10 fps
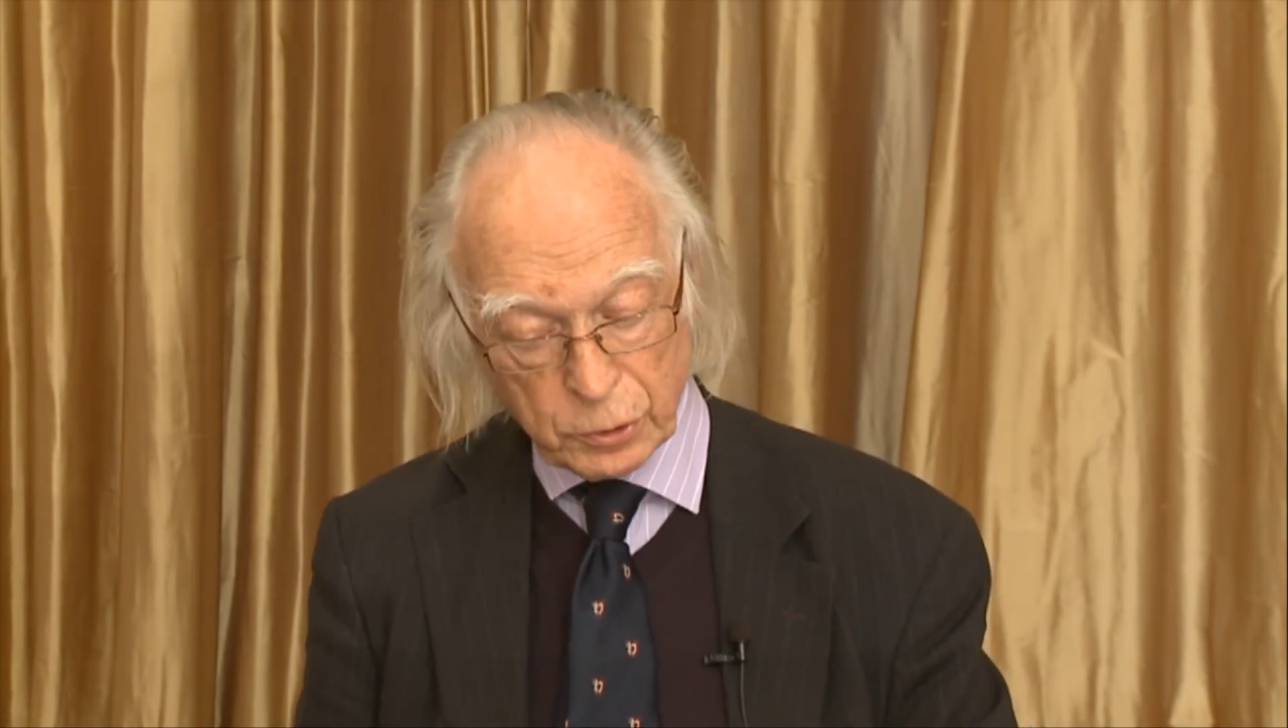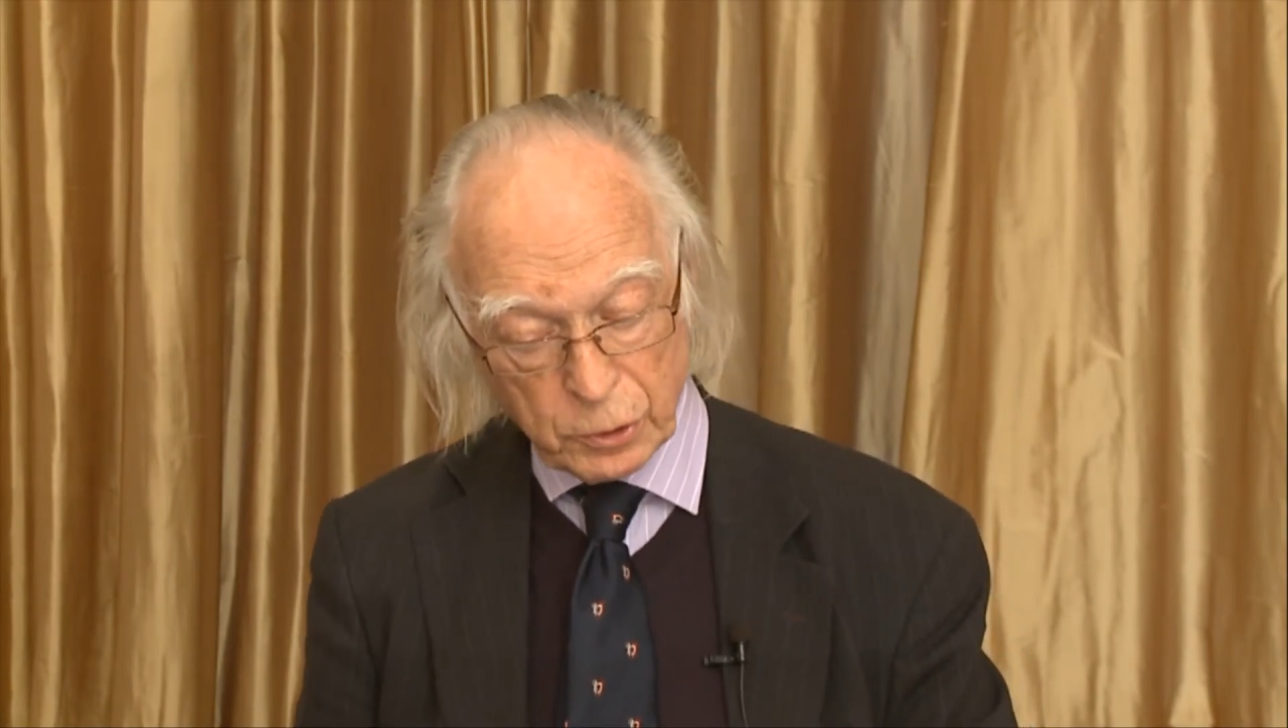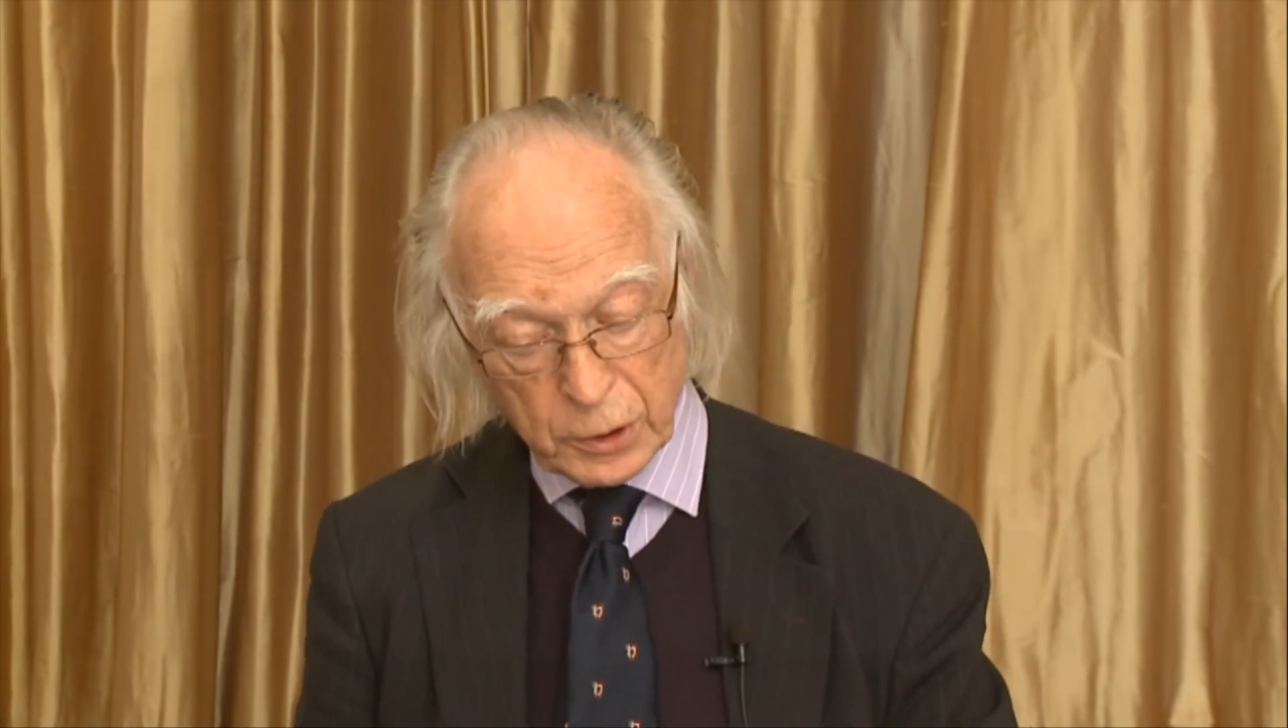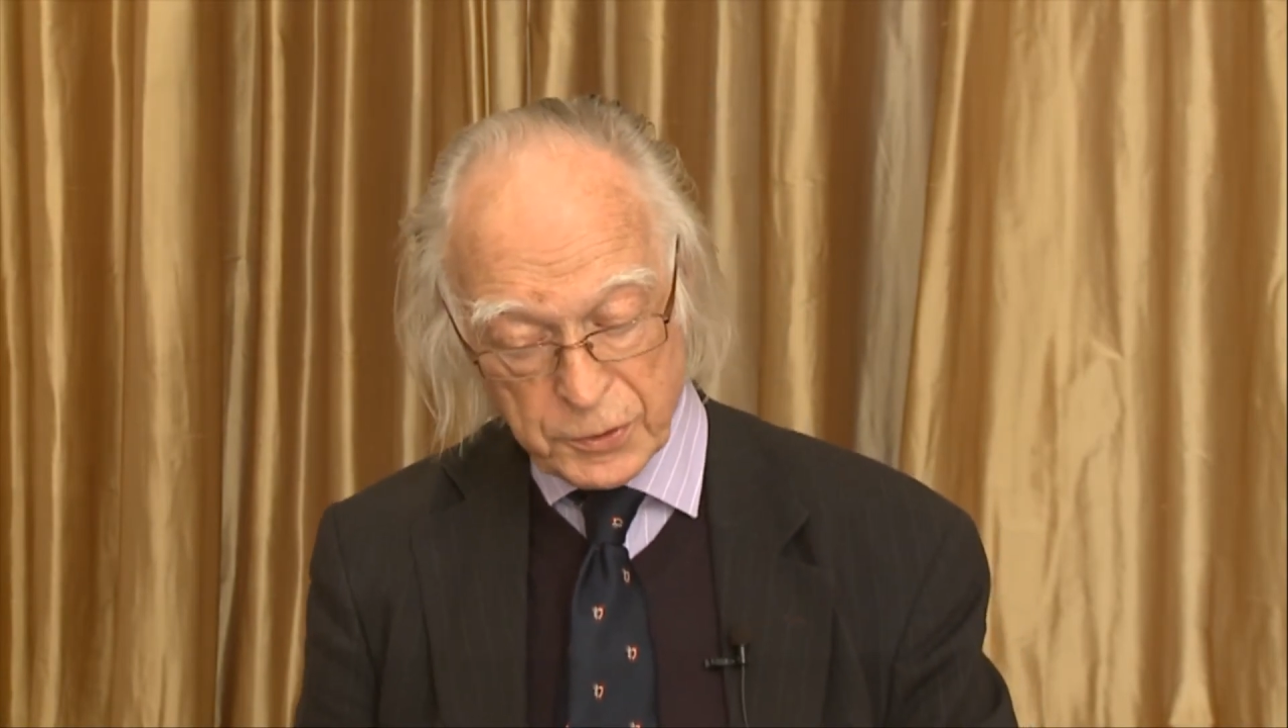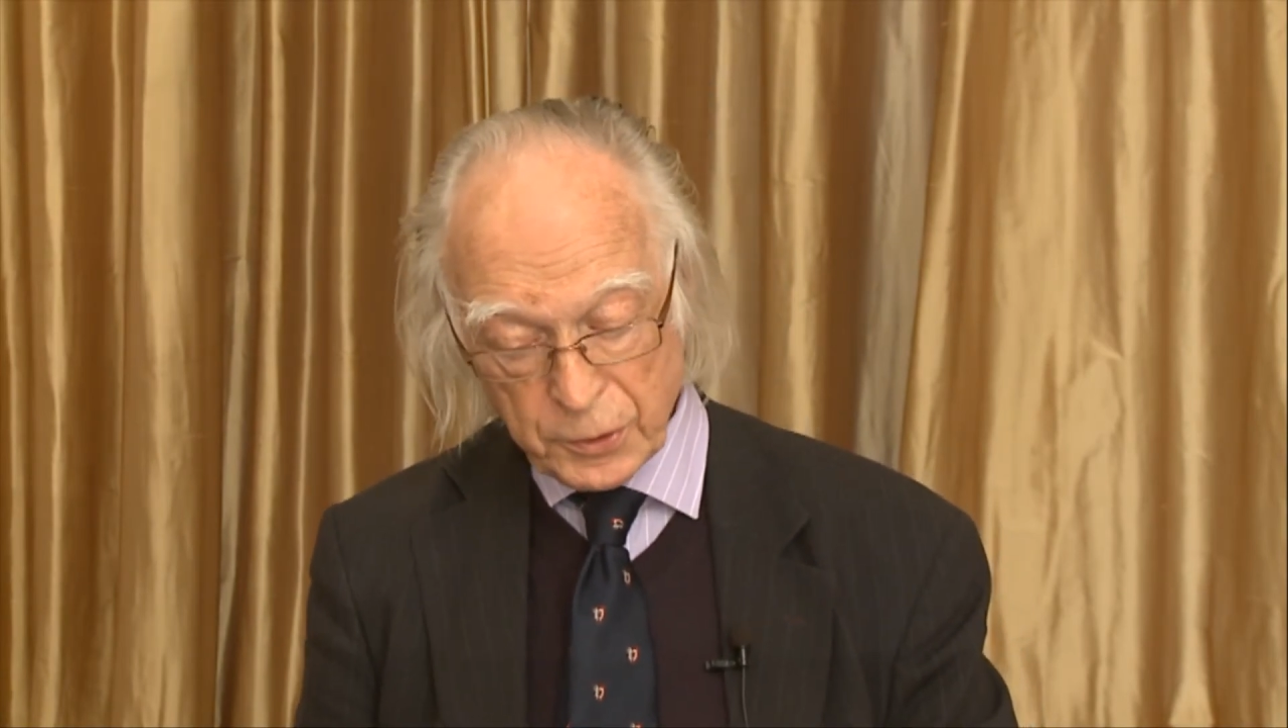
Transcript: grands